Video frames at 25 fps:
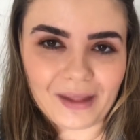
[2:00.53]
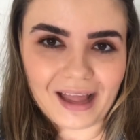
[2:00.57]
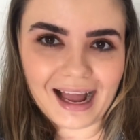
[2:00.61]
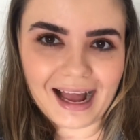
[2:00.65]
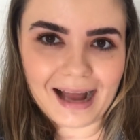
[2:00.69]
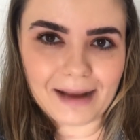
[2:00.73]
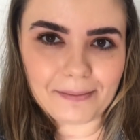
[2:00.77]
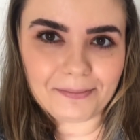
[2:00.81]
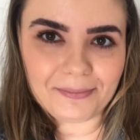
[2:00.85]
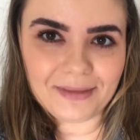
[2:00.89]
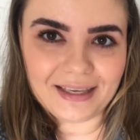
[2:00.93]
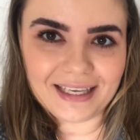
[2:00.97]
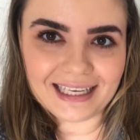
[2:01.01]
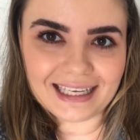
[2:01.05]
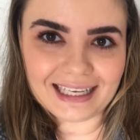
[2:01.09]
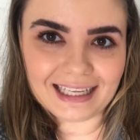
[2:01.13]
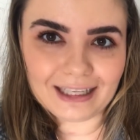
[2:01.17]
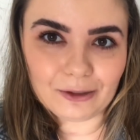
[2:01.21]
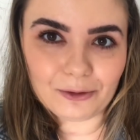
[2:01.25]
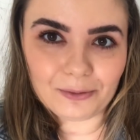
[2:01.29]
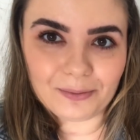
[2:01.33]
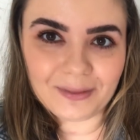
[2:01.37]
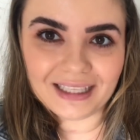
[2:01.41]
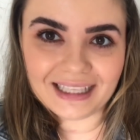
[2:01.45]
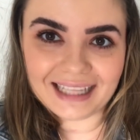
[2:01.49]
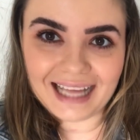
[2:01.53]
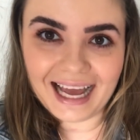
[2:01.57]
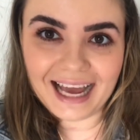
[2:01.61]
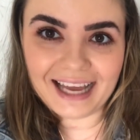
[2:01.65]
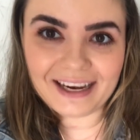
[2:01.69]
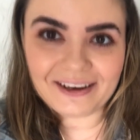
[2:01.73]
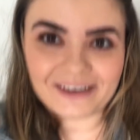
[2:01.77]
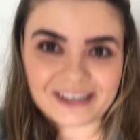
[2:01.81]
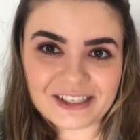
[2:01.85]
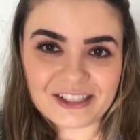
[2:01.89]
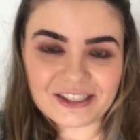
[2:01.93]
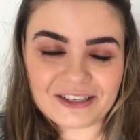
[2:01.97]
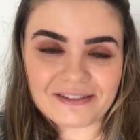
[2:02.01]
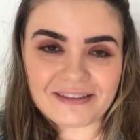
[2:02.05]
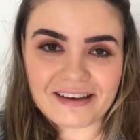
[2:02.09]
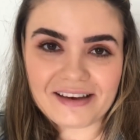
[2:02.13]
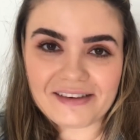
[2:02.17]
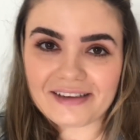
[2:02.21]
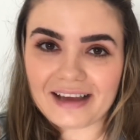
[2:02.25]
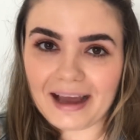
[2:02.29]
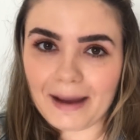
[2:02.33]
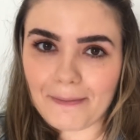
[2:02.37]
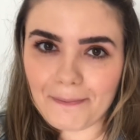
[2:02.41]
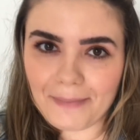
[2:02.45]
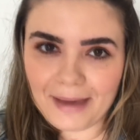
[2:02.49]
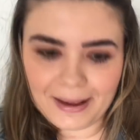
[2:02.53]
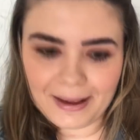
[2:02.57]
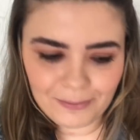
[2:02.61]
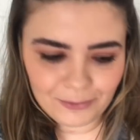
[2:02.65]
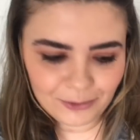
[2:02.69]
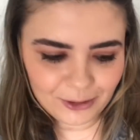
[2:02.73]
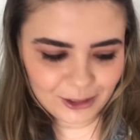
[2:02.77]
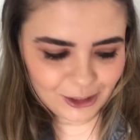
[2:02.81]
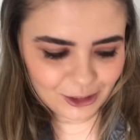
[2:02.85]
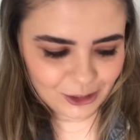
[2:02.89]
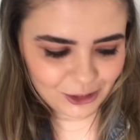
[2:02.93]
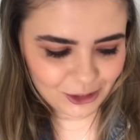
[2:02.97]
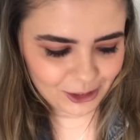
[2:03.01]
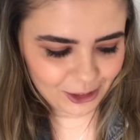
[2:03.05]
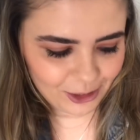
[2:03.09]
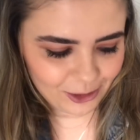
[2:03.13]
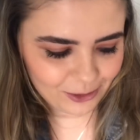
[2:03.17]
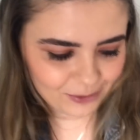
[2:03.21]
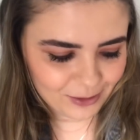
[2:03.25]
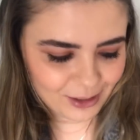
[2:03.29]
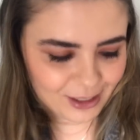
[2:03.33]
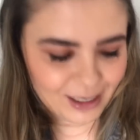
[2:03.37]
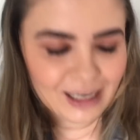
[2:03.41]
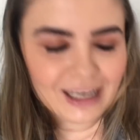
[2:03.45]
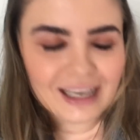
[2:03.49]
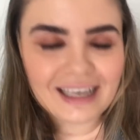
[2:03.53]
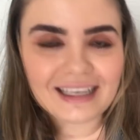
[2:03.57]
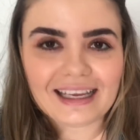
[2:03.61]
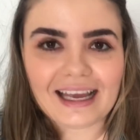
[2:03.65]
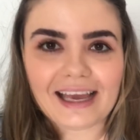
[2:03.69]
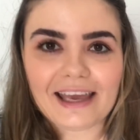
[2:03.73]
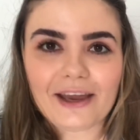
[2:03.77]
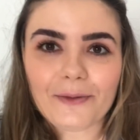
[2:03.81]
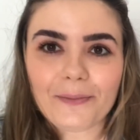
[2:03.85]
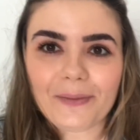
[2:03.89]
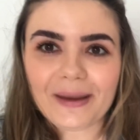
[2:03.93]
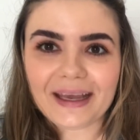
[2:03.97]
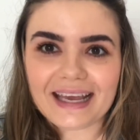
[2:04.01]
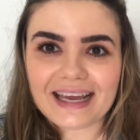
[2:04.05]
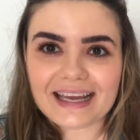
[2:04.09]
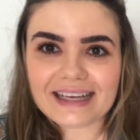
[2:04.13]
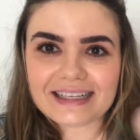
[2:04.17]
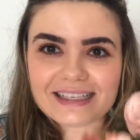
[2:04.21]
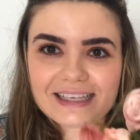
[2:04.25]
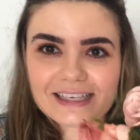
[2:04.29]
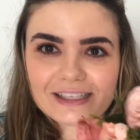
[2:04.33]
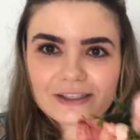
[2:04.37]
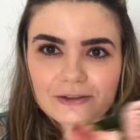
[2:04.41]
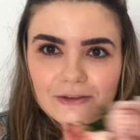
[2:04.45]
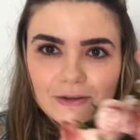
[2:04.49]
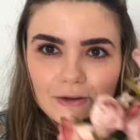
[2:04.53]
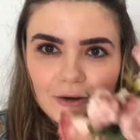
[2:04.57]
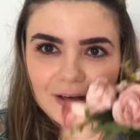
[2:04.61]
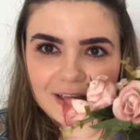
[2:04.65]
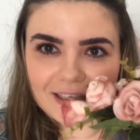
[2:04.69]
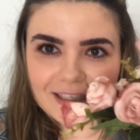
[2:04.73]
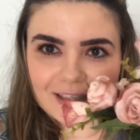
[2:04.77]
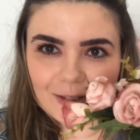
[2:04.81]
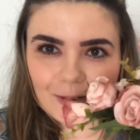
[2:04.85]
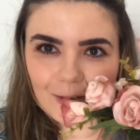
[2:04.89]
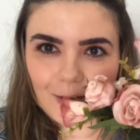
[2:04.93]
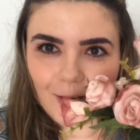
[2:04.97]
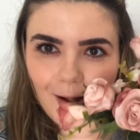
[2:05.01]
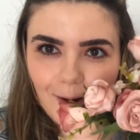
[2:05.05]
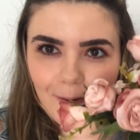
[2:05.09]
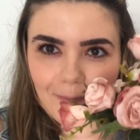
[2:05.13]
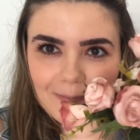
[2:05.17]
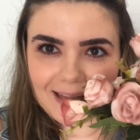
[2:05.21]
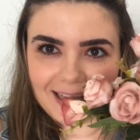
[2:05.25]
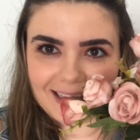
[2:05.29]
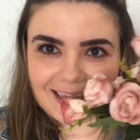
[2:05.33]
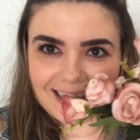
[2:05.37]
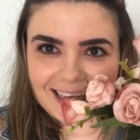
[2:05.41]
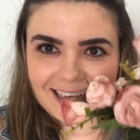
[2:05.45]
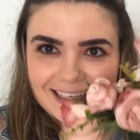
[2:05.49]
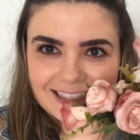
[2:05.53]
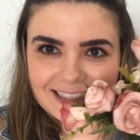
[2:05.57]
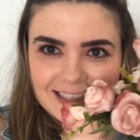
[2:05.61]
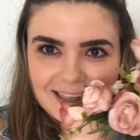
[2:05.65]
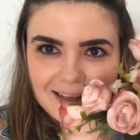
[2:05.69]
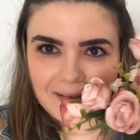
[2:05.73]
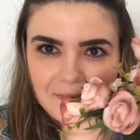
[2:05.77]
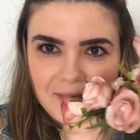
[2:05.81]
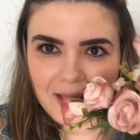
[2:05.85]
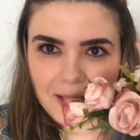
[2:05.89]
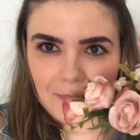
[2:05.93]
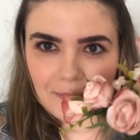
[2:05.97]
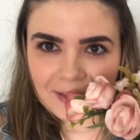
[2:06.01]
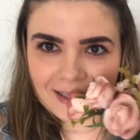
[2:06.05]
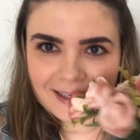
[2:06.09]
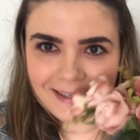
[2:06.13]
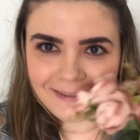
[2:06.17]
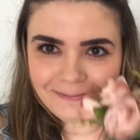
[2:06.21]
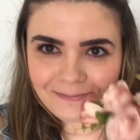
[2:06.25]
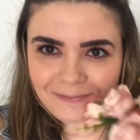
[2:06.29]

a minha luminária, eu acho que vai ficar bem bonitinho. E aí eu peguei essas flores, ó, lá da casa da minha mãe,